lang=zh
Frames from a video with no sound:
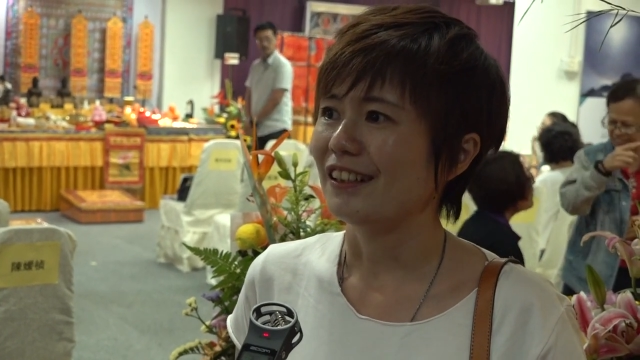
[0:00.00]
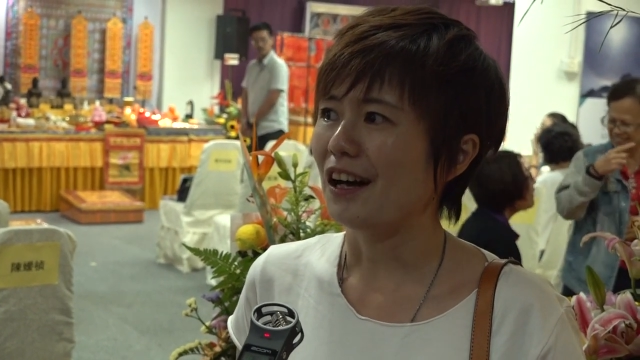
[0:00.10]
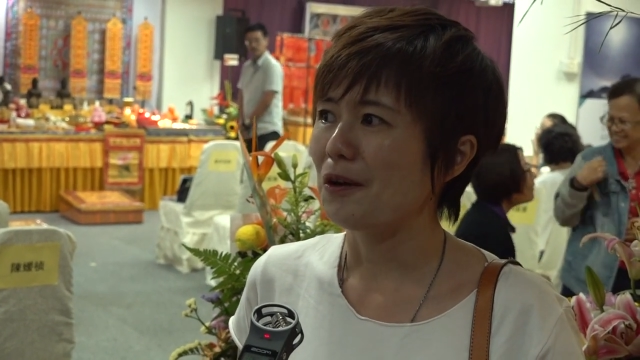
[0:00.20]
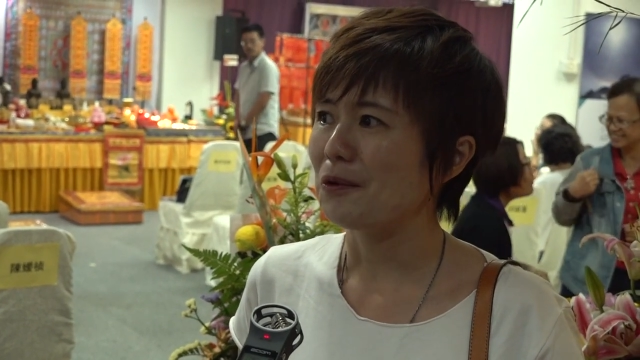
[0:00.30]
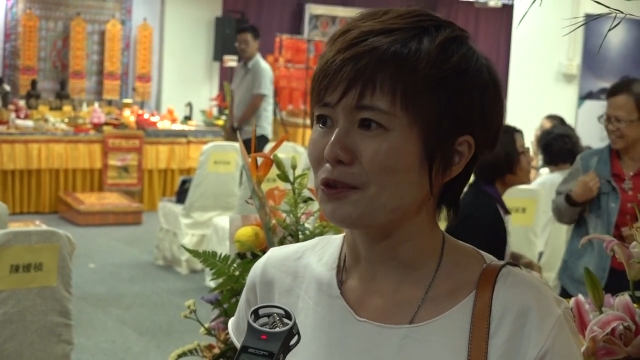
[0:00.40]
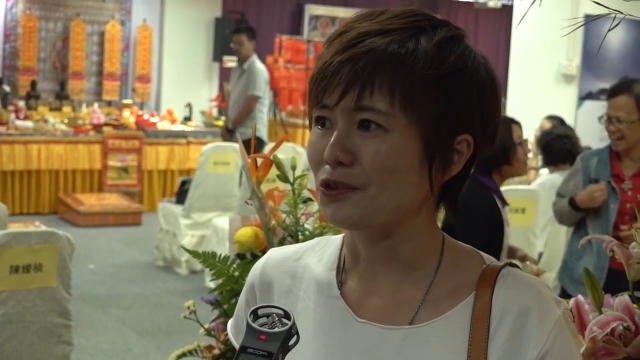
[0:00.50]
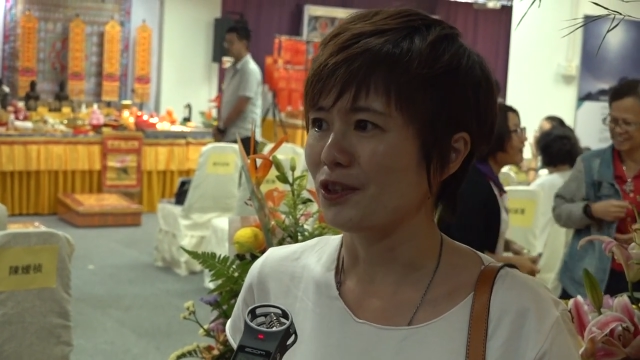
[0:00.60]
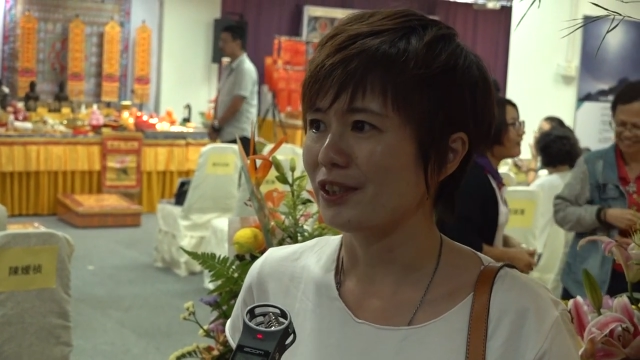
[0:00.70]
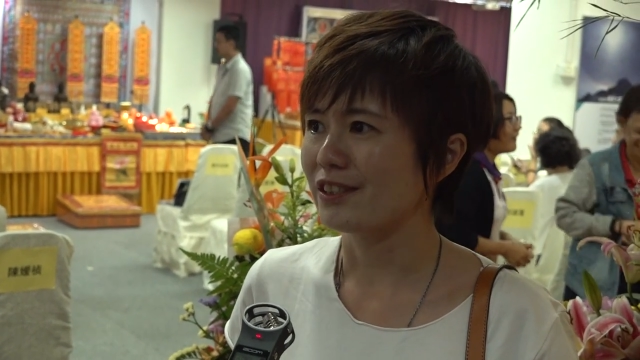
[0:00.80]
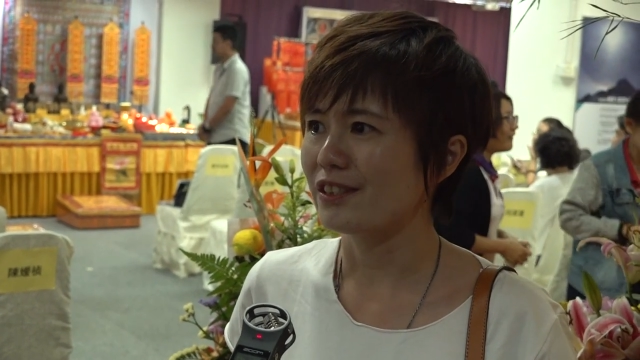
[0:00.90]
然后我
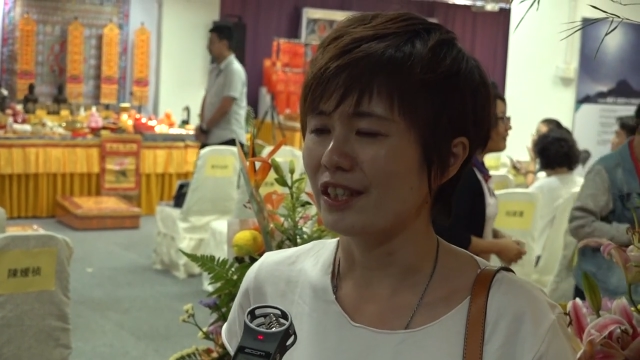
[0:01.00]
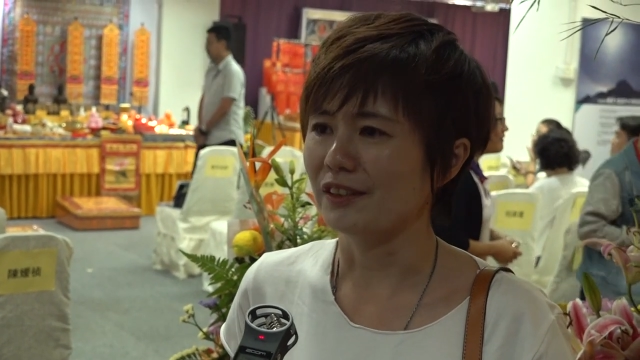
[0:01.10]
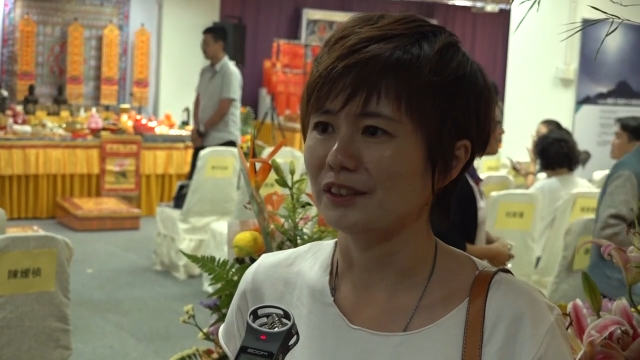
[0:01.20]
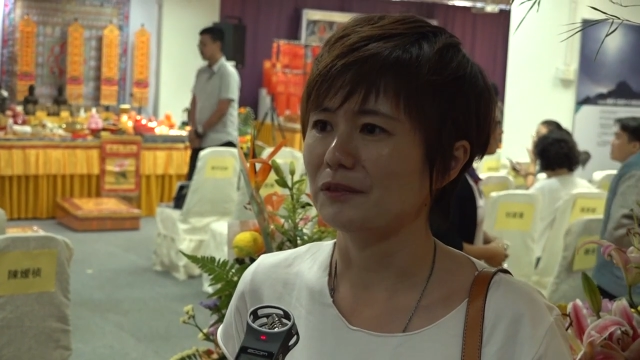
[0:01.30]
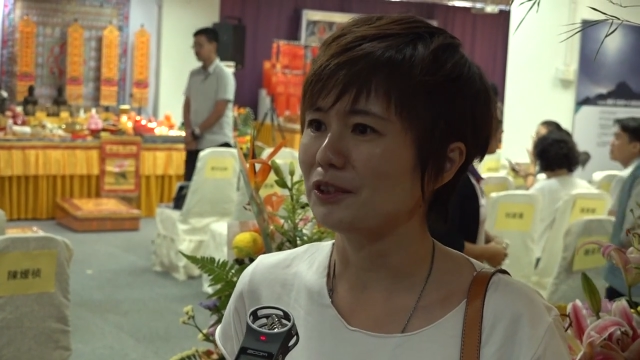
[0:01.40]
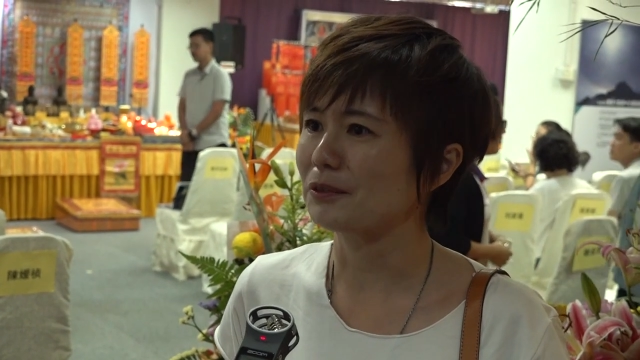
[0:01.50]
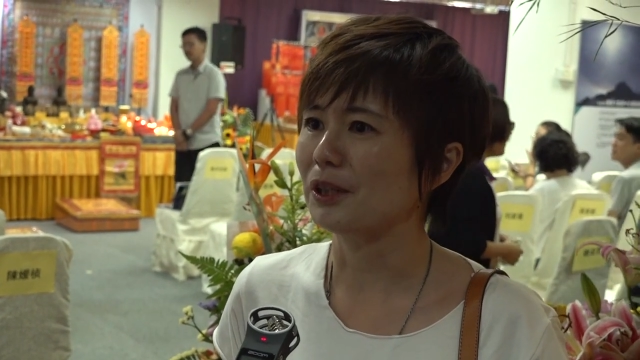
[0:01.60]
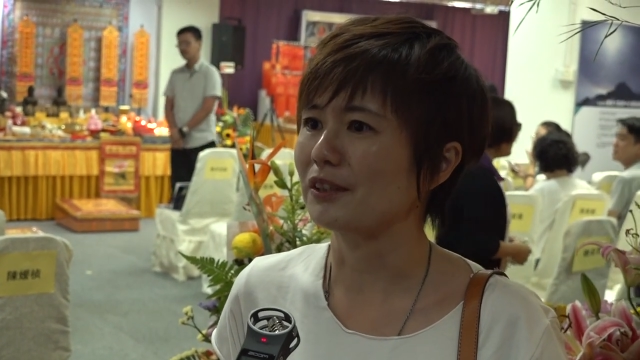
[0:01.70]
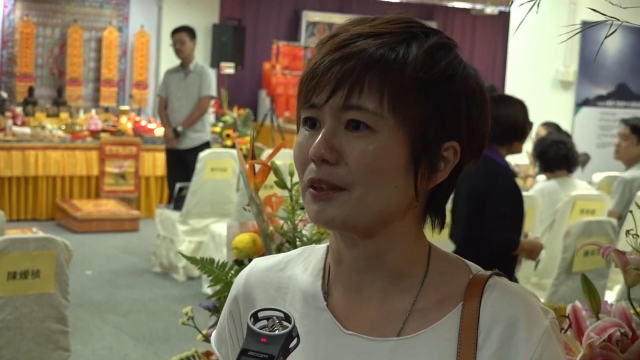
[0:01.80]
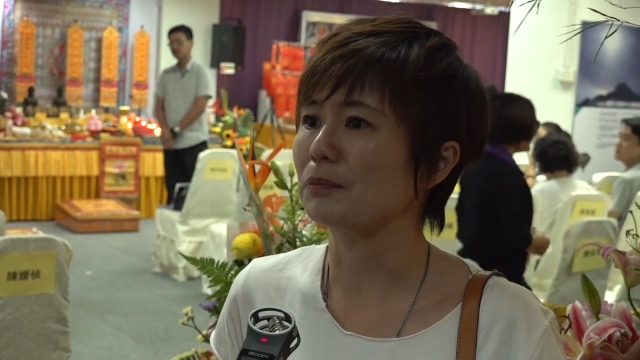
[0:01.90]
觉得自己好像为什
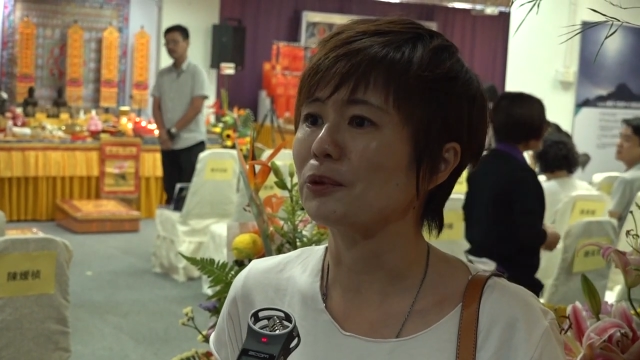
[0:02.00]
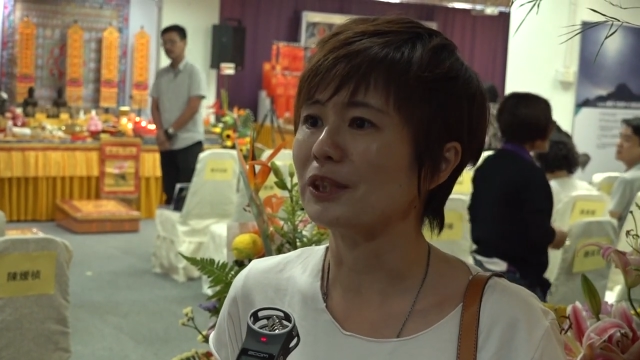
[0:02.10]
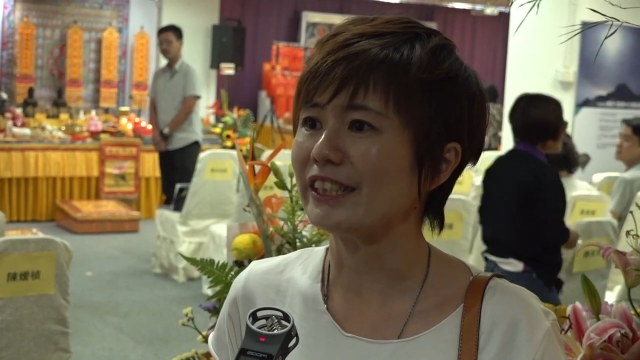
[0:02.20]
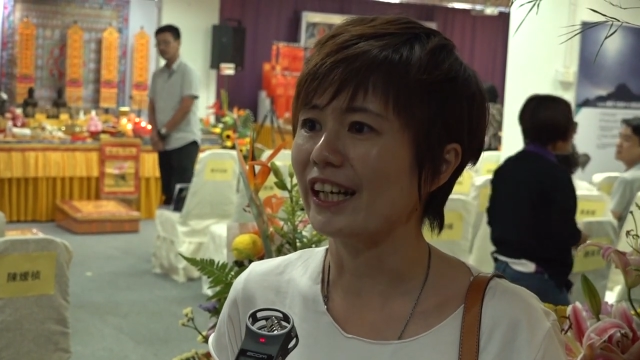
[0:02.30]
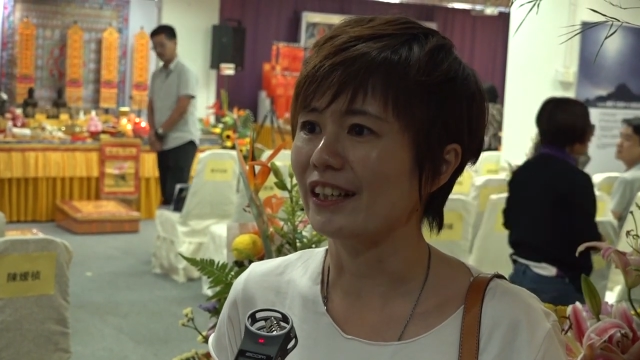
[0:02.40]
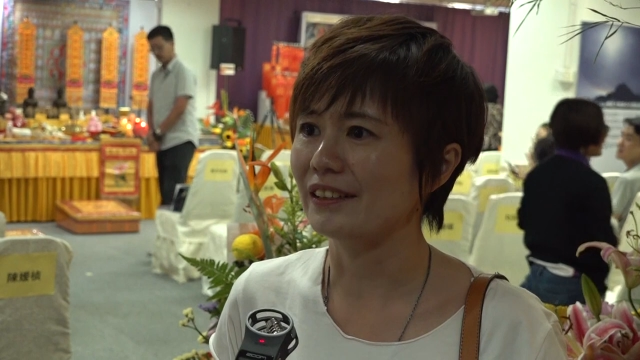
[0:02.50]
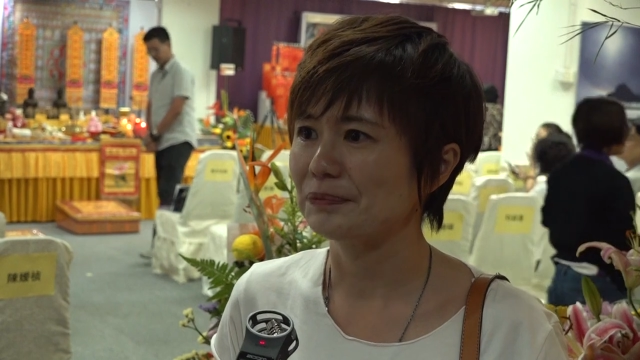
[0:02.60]
么好像不一样，